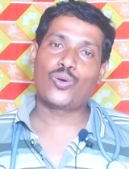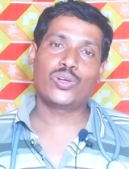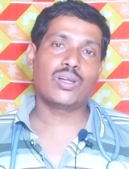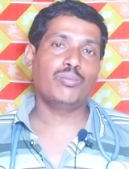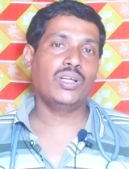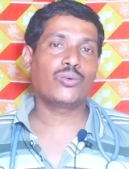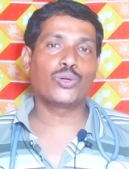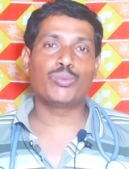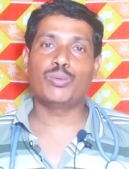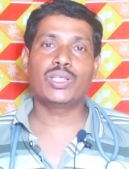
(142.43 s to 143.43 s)
লক্ষণ না মিললে
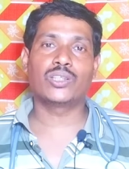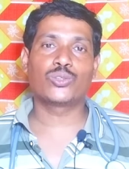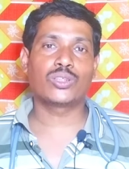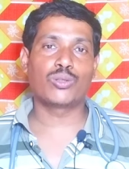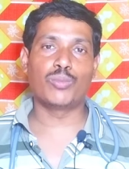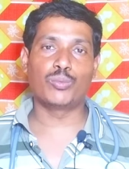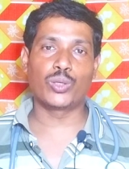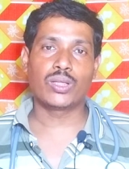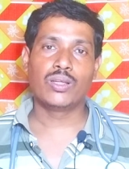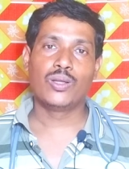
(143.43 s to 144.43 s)
কোনোভাবেই কাজ করা সম্ভব
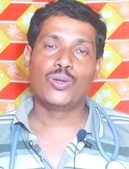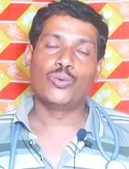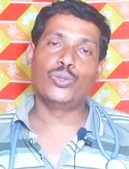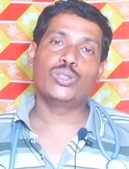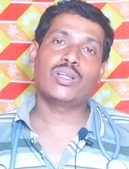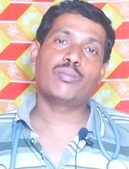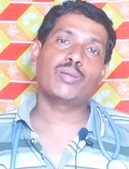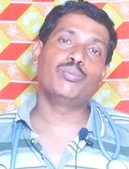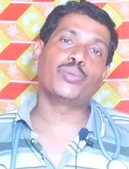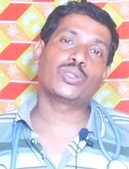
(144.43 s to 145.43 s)
নয় ওই জন্য
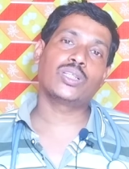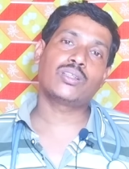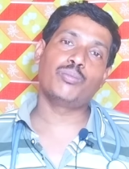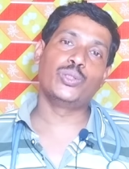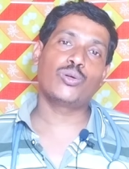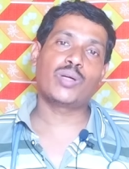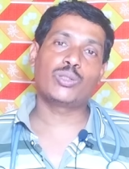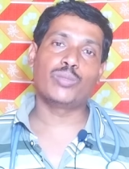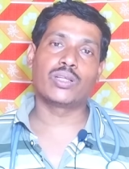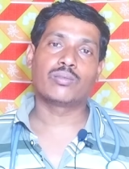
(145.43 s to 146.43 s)
আমার প্রত্যেকটা ভিডিওর
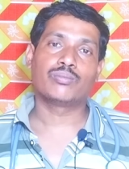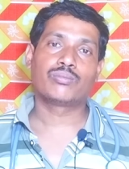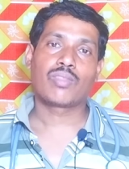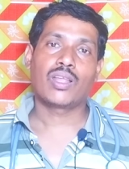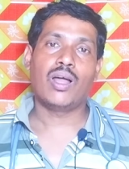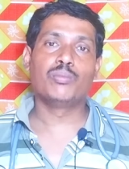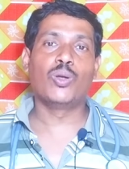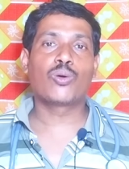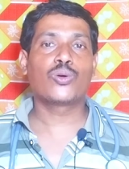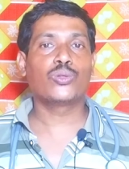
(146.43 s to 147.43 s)
মাধ্যমে
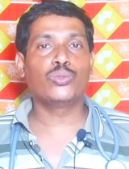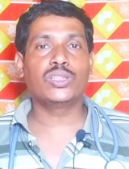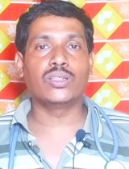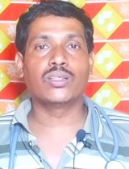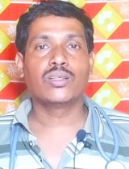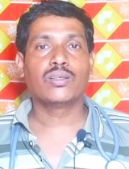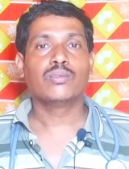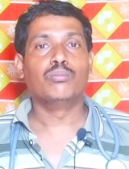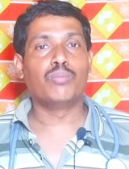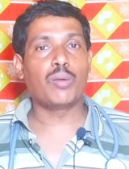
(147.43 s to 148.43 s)
আমি লক্ষণ অনুযায়ী
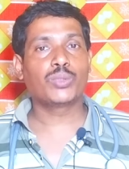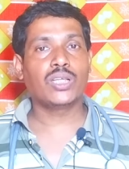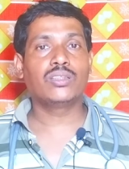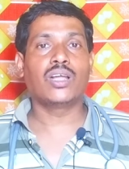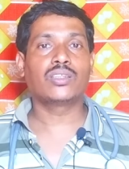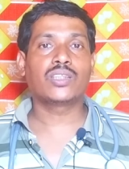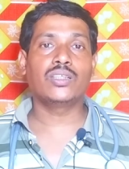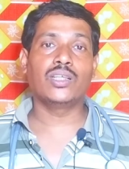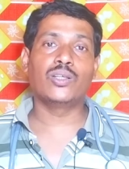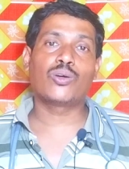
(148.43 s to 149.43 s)
বাম সাইড ডান
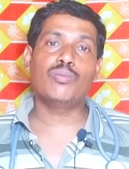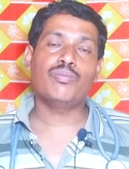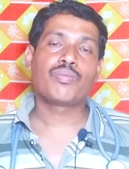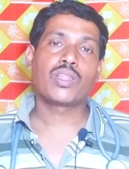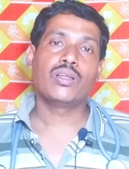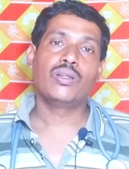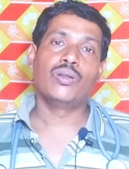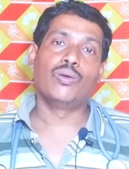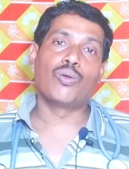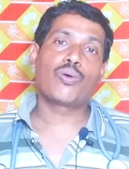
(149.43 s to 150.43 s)
সাইড এরকম
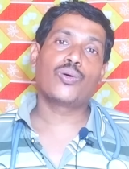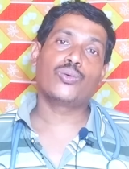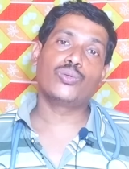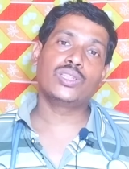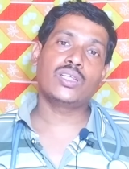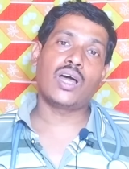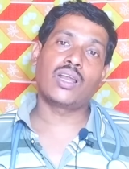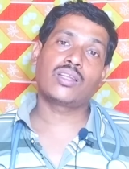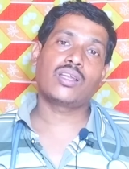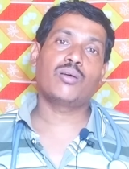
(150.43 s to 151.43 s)
লক্ষণ অনুযায়ী
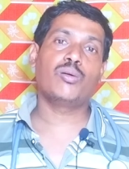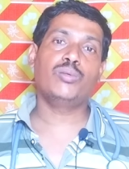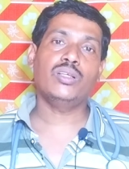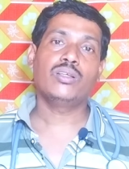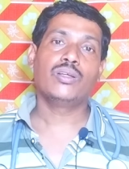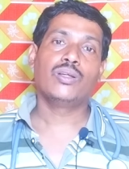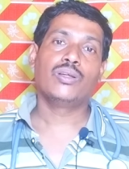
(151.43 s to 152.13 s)
আলাদা আলাদাভাবে